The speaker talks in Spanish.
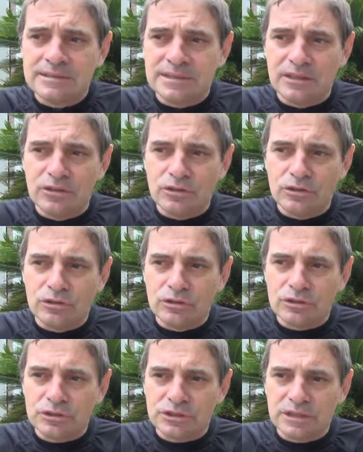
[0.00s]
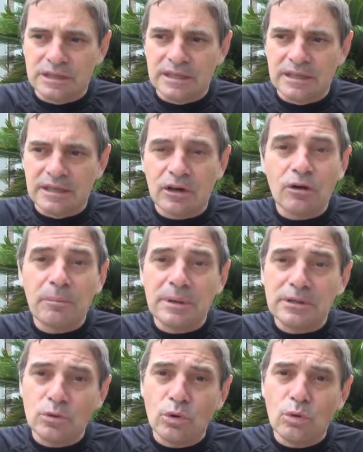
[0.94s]
se nos eh,
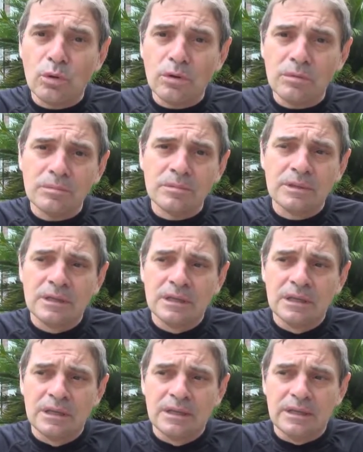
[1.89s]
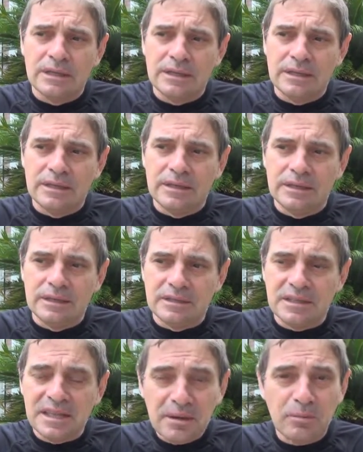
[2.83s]
rompe el turbo
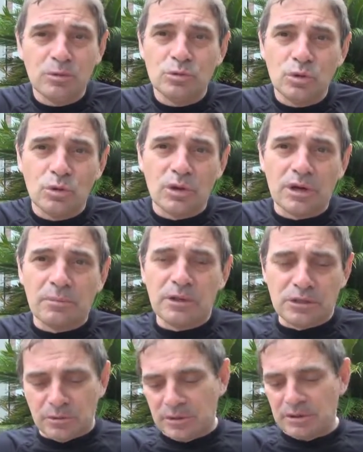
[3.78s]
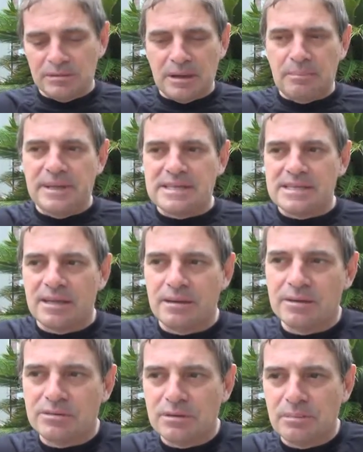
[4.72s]
y teníamos un turbo de repuesto porque era una
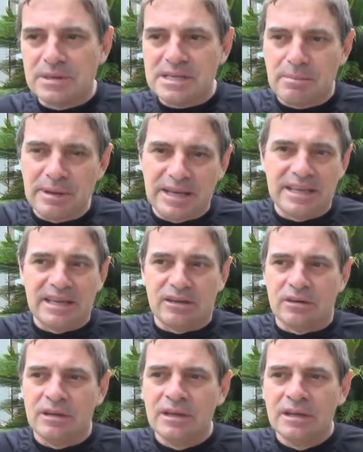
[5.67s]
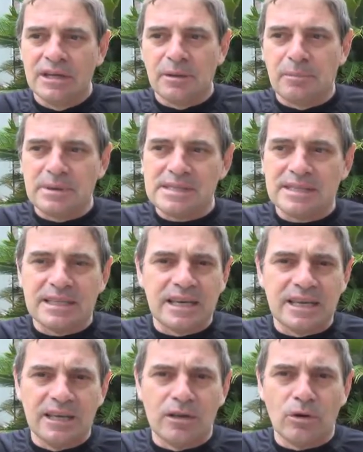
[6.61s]
pieza, es una pieza pequeña, pesa
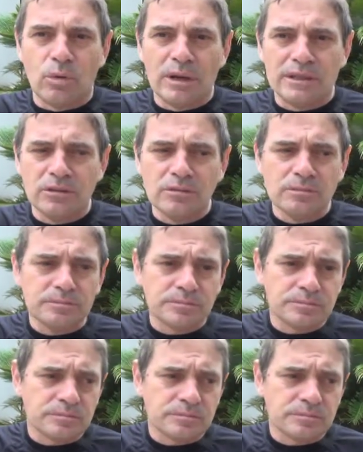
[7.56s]
3 kilos, 4.